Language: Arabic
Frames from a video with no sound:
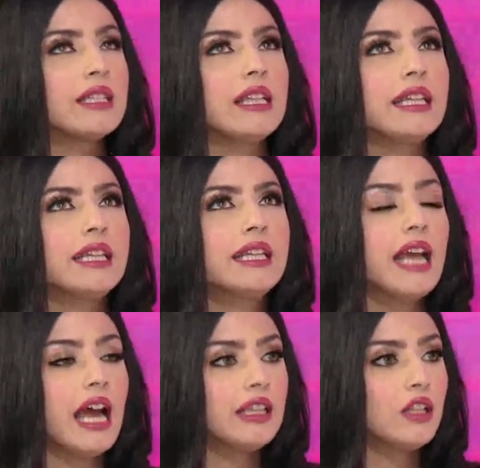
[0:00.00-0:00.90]

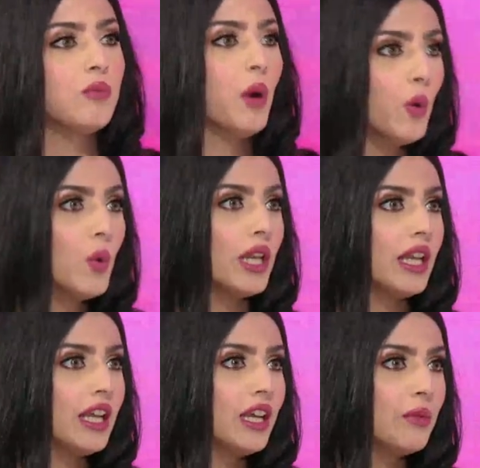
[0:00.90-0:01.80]
تلقي عدد مهول
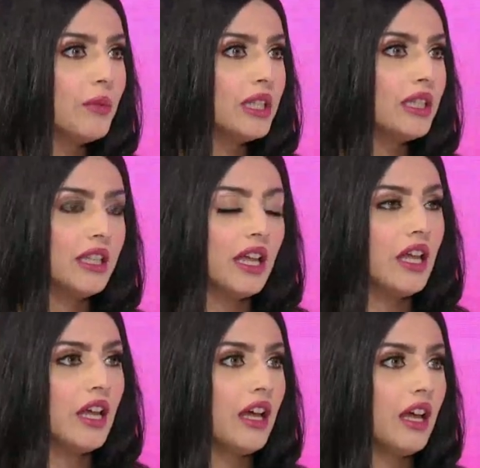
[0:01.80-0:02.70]
مم. من
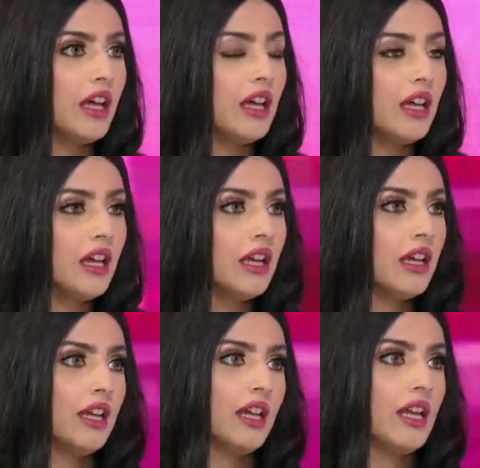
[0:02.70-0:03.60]
آه
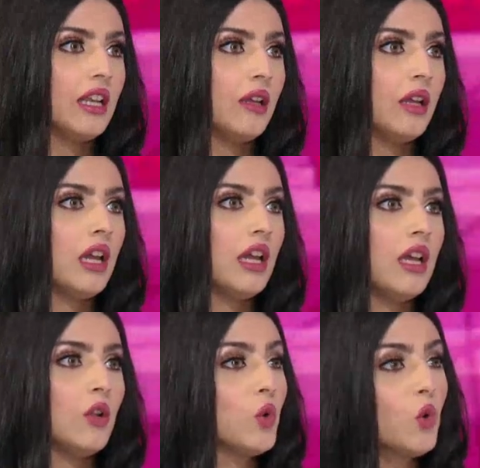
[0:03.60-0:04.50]
يعني
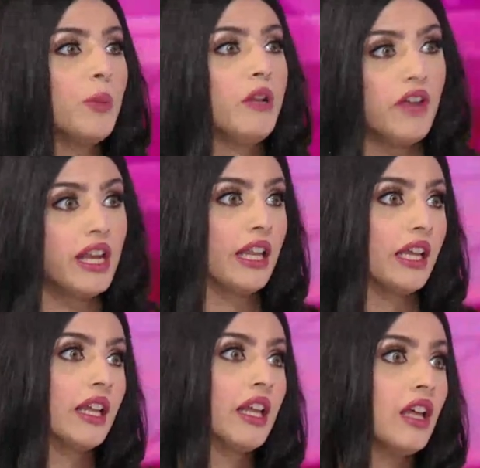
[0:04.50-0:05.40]
الجروب
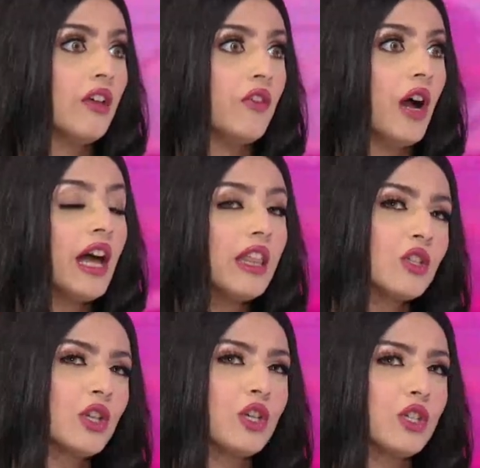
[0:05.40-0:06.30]
الفني مم. فهذا
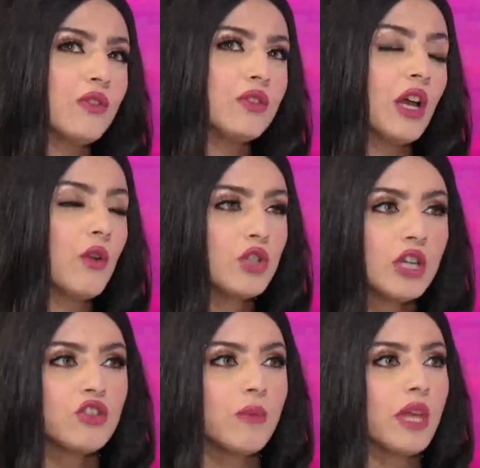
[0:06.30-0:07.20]
الشيء شفته انه
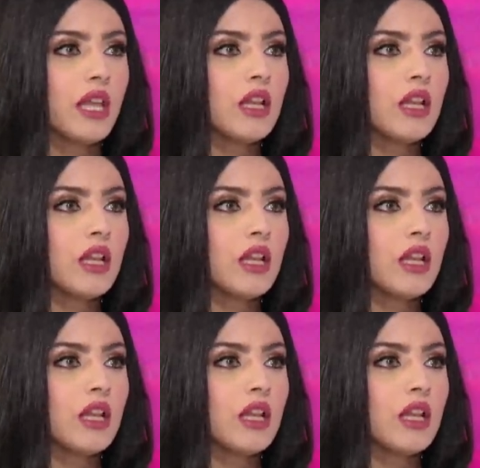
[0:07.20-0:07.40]
شيء جميل